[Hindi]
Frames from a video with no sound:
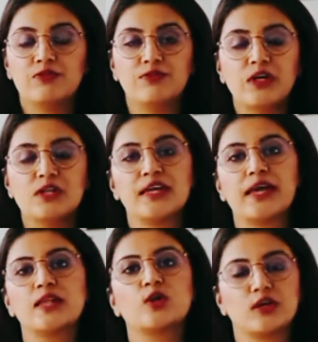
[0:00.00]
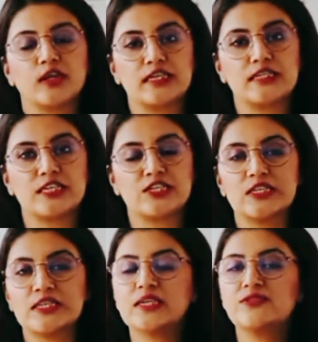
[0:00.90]
वर्ल्ड हेल्थ
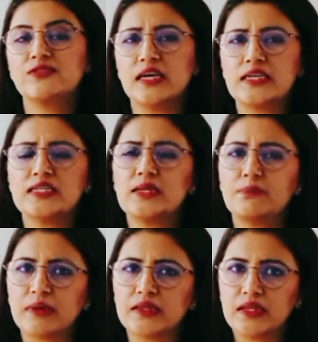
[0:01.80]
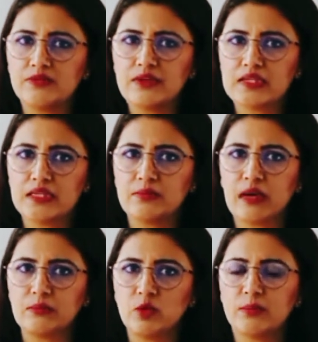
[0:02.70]
ऑर्गेनाइजेशन सिर्फ 10 से 15 फीसदी
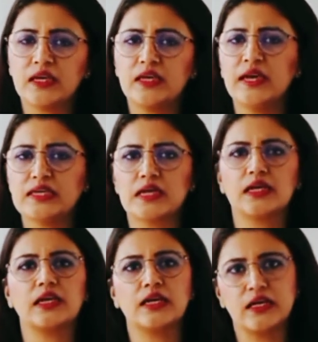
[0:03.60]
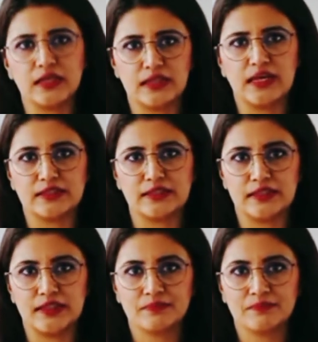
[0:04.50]
मामलों में ही ऐसा करने की हिदायत
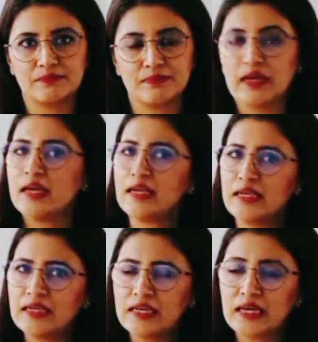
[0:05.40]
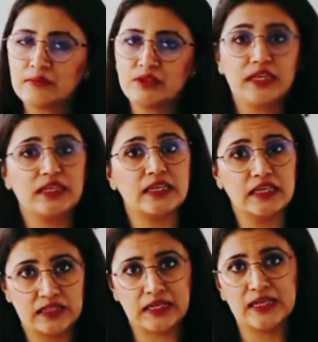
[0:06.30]
देता है लेकिन क्या आप जानते हैं
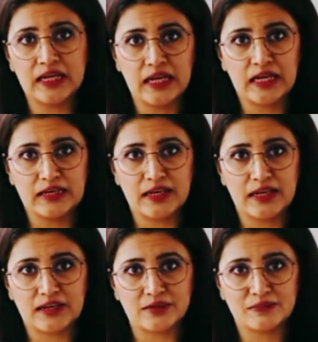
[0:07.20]
कि दिल्ली का हाल क्या है